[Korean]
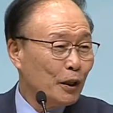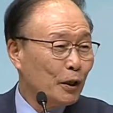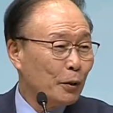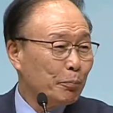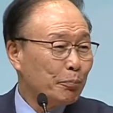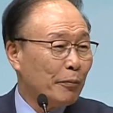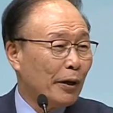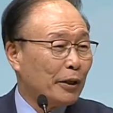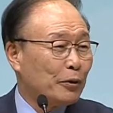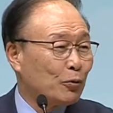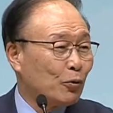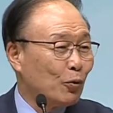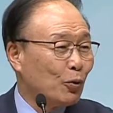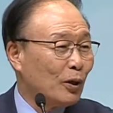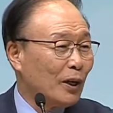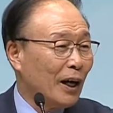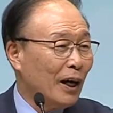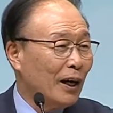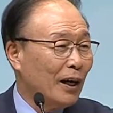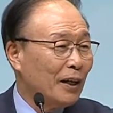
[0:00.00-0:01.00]

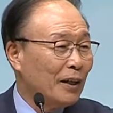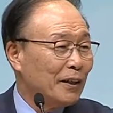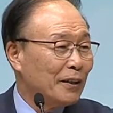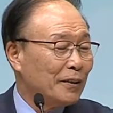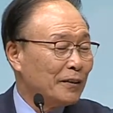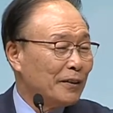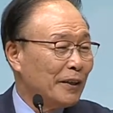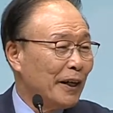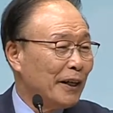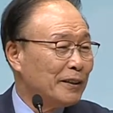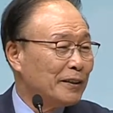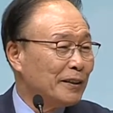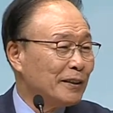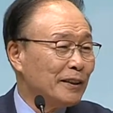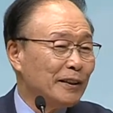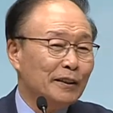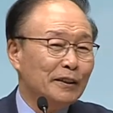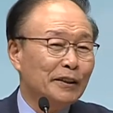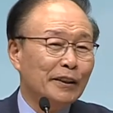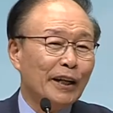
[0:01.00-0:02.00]
메뚜기가
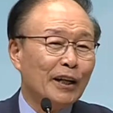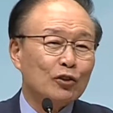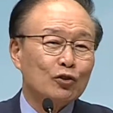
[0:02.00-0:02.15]
내년을 이해할